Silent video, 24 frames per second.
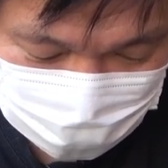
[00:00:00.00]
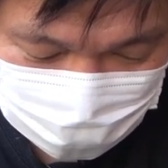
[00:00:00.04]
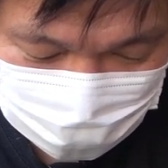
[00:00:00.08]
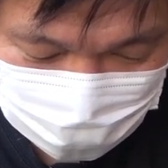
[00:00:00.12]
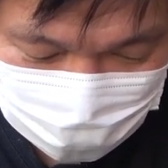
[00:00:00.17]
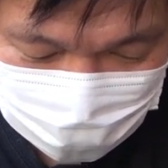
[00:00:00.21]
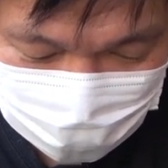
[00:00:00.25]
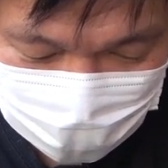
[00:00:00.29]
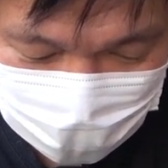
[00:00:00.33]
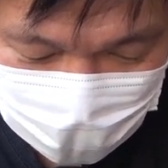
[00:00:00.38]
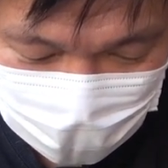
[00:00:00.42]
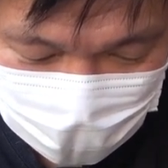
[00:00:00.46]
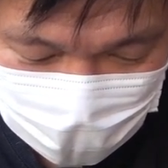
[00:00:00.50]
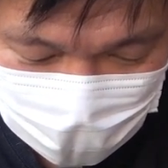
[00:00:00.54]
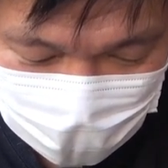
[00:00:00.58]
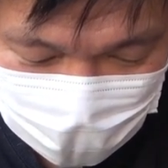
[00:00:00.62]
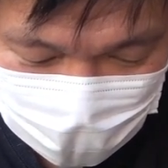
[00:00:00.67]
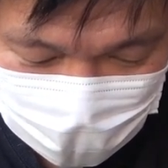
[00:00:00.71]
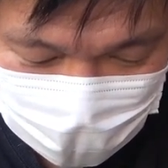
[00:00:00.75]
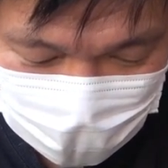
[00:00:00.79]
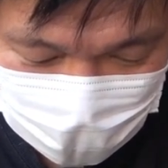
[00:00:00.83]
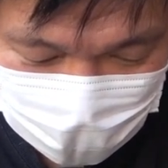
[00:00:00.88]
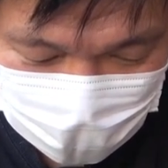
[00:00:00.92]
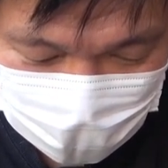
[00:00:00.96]
おいい
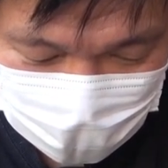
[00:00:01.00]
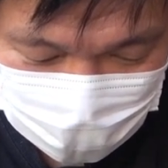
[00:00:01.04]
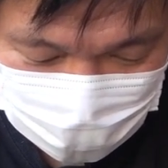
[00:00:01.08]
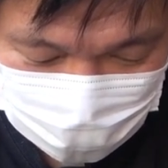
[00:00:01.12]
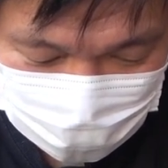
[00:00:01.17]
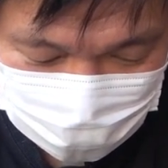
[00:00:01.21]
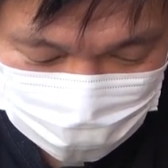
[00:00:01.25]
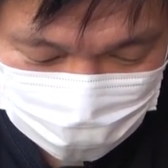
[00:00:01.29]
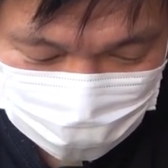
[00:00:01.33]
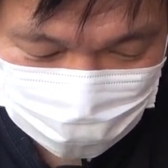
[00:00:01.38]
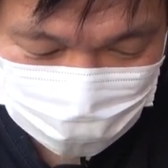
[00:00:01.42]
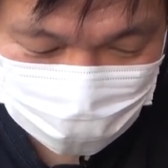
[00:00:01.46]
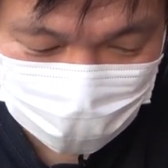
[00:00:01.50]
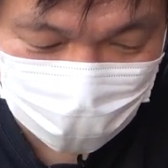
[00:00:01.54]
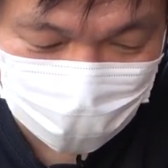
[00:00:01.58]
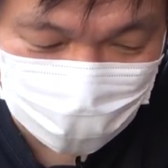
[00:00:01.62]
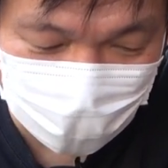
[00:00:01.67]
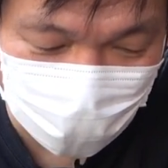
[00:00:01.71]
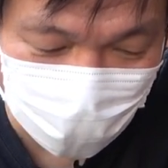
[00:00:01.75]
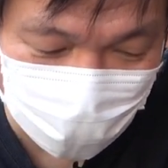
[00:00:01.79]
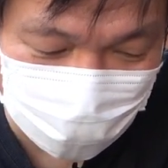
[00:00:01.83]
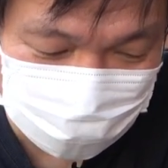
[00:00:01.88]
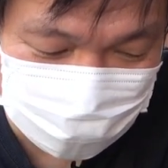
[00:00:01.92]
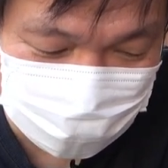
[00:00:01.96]
や
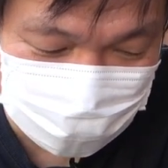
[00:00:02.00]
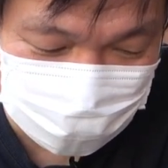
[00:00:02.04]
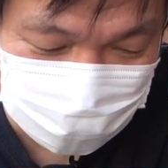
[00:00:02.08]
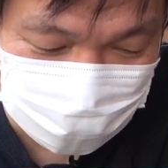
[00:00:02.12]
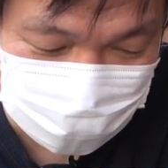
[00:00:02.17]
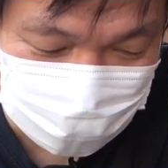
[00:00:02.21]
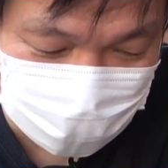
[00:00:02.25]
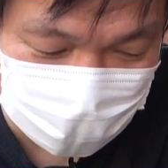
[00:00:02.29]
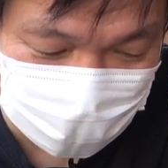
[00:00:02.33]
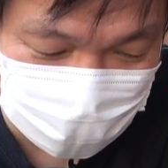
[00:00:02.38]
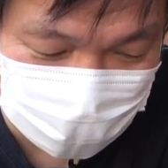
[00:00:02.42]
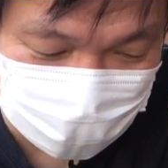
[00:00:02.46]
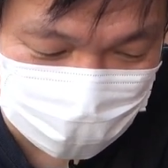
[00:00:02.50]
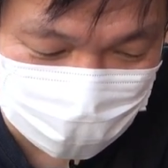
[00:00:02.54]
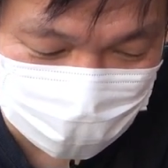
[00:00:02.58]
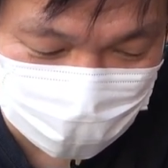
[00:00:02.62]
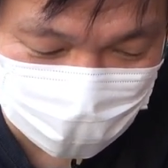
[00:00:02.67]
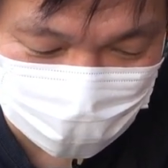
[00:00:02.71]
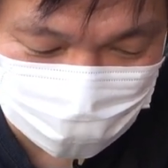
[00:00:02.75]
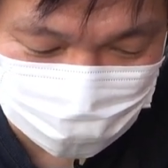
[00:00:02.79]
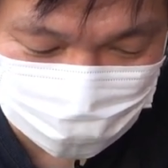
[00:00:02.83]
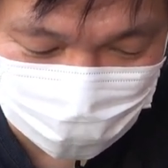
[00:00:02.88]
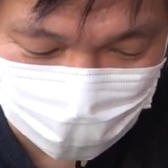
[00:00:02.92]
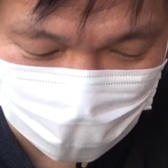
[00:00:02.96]
更新されて
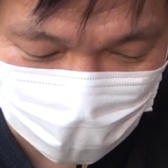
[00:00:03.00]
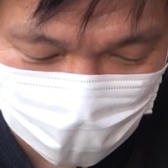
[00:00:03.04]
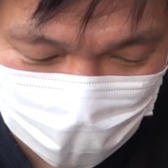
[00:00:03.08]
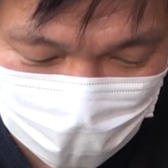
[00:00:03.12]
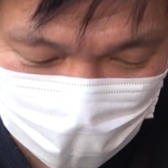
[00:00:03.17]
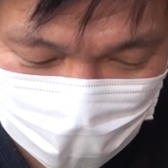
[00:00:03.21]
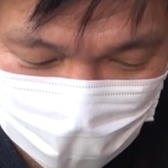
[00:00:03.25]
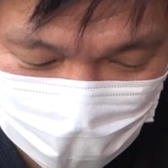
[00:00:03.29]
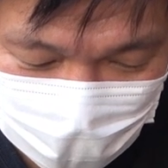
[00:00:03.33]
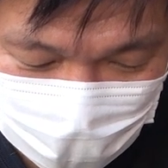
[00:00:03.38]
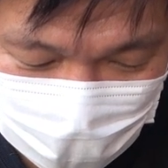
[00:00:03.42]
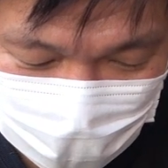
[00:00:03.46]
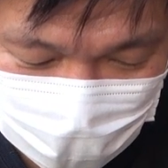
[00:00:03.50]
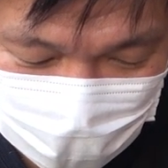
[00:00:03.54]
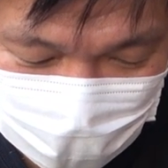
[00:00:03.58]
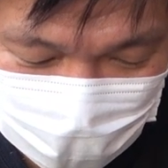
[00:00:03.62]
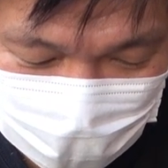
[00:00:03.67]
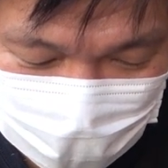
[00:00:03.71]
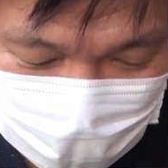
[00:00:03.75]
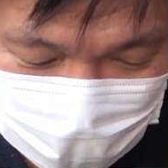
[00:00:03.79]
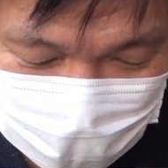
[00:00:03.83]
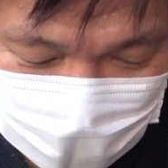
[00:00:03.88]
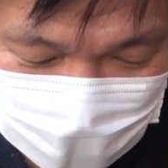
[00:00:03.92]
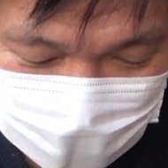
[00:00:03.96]
ないわ
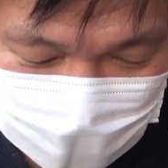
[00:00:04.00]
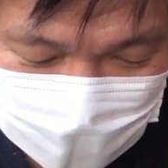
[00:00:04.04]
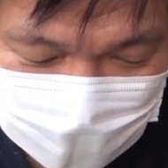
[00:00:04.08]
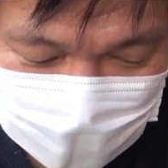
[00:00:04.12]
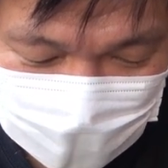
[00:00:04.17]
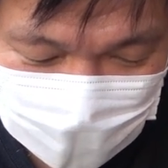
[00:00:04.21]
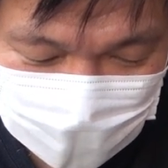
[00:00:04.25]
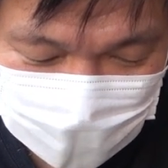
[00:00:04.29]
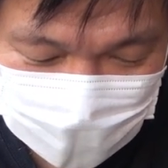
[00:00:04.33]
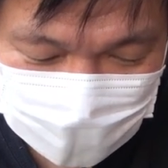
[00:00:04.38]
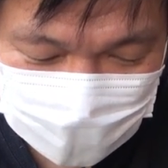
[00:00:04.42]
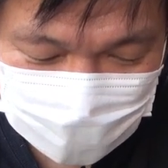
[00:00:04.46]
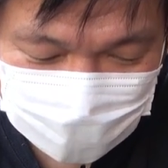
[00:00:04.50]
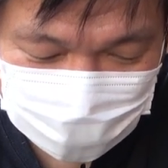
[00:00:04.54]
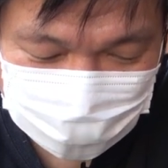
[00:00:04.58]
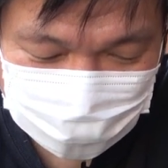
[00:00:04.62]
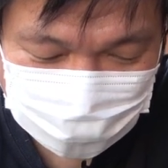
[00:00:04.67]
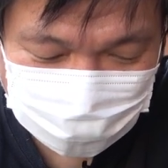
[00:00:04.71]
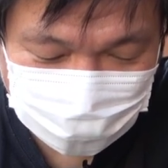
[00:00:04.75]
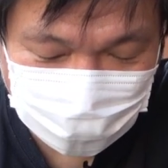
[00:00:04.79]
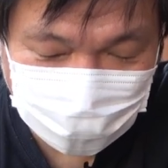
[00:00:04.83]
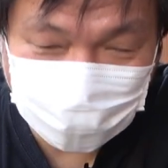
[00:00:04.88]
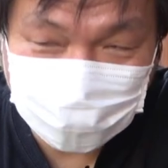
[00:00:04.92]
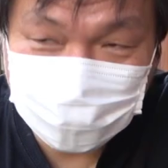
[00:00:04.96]

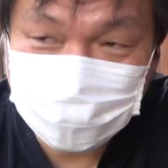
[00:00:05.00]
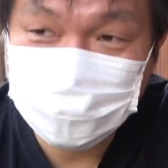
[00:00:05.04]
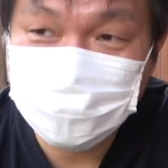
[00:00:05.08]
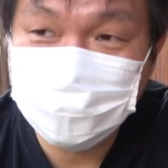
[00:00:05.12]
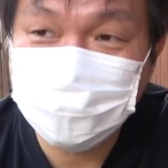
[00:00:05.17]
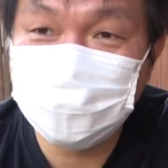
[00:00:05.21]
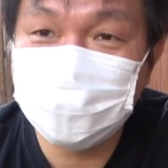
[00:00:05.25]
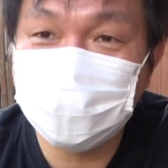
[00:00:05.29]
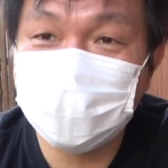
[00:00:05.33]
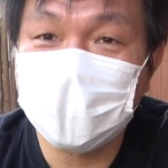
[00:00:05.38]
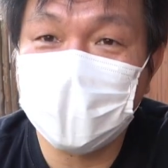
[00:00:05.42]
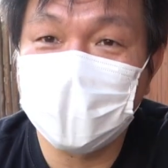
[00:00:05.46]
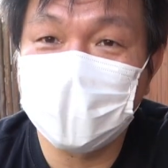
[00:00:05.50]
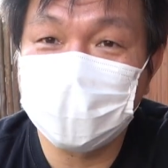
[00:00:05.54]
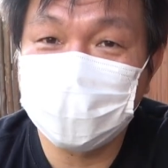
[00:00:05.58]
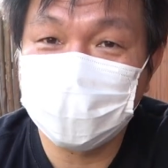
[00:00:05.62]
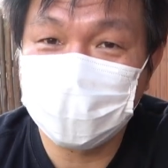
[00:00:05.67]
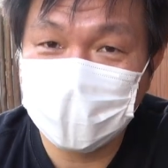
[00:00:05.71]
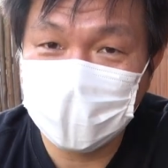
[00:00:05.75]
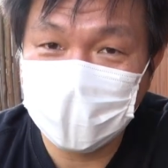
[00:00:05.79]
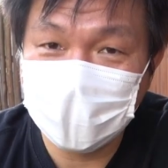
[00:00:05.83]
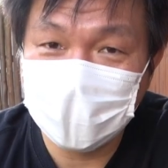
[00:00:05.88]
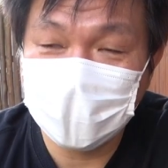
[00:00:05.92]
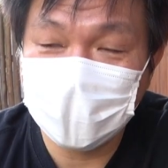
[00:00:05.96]
ショックだ
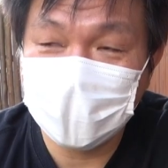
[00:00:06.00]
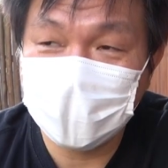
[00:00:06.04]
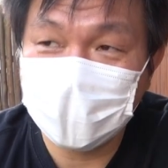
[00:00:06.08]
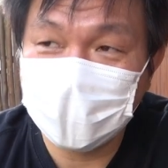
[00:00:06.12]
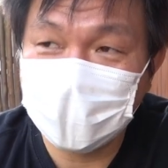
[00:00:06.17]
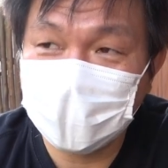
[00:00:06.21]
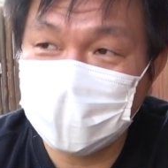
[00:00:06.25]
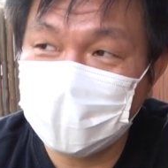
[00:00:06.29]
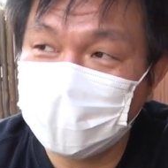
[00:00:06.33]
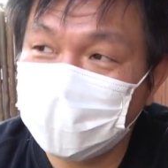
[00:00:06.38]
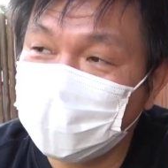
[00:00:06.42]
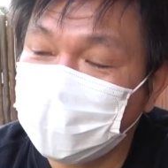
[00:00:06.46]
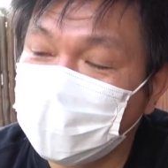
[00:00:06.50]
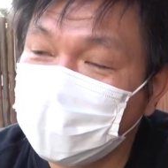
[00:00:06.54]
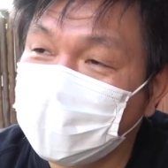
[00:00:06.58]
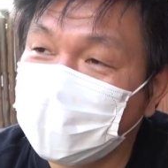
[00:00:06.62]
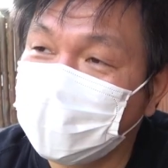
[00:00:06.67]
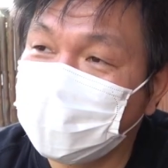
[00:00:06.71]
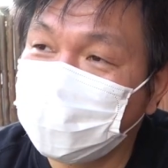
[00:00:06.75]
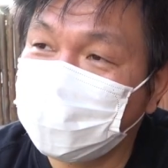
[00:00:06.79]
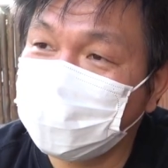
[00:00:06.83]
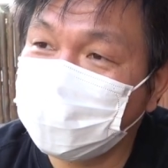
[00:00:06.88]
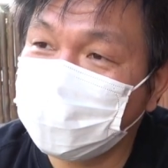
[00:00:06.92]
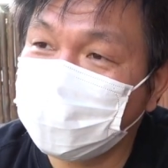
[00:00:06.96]
ね
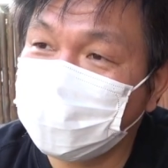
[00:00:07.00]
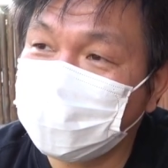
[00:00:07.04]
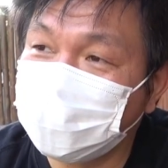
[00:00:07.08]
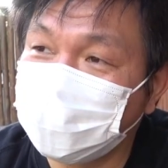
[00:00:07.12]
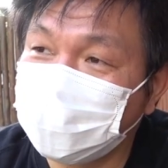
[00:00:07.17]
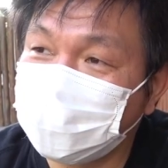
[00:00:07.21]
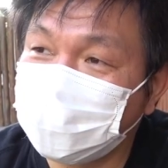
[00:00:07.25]
なんでだろうね